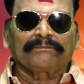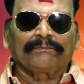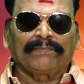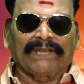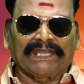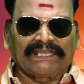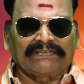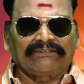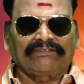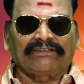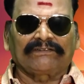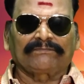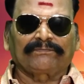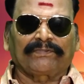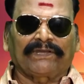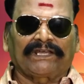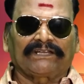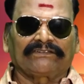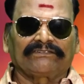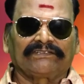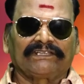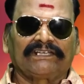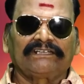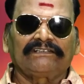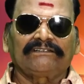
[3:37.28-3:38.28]
பைல்வான்
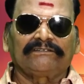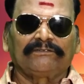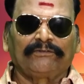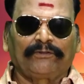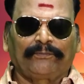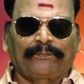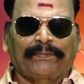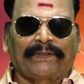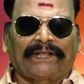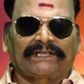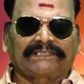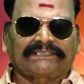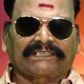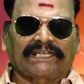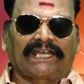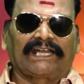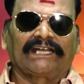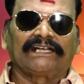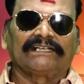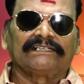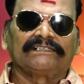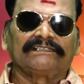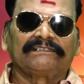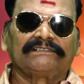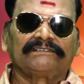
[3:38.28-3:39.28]
பார்வையில் விருப்பாக்ஷா
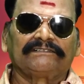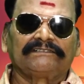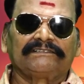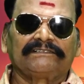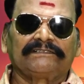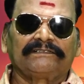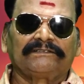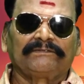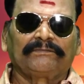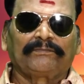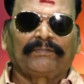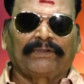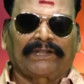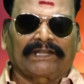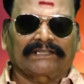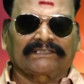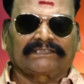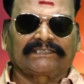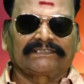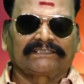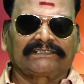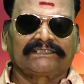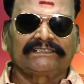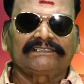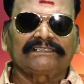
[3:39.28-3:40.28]

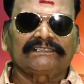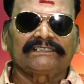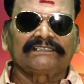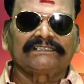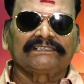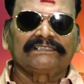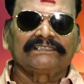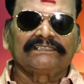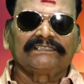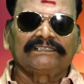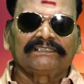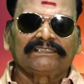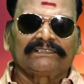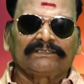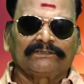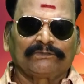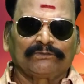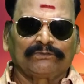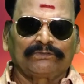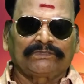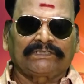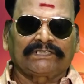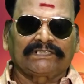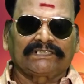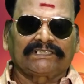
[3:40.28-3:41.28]
படத்துக்கு
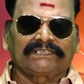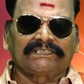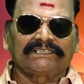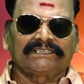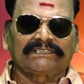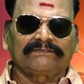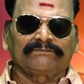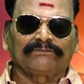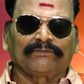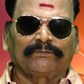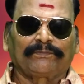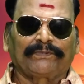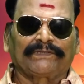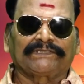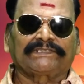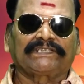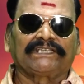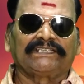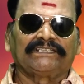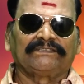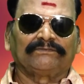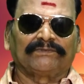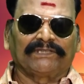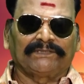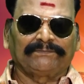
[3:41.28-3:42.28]
நூற்றுக்கு
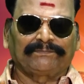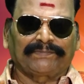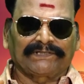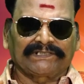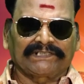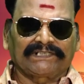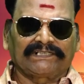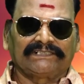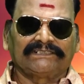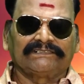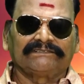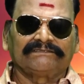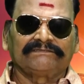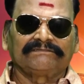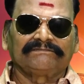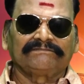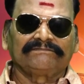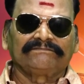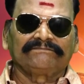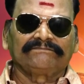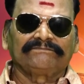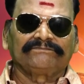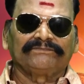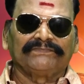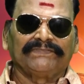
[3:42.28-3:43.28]
முப்பத்தைந்து மதிப்பெண்கள்
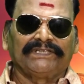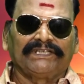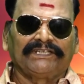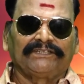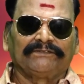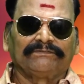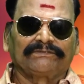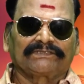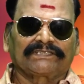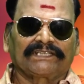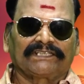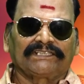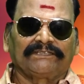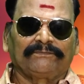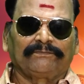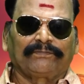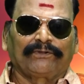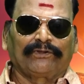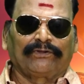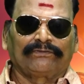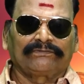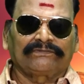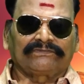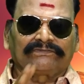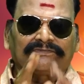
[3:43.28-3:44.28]
மீண்டும்
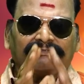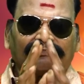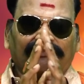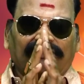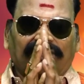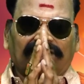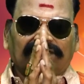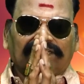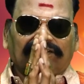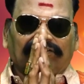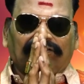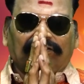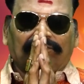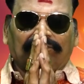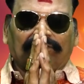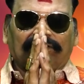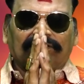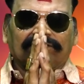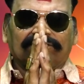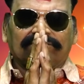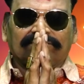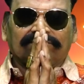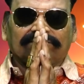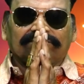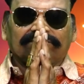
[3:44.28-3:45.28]
சந்திப்போம் வாழ்க வளமுடன்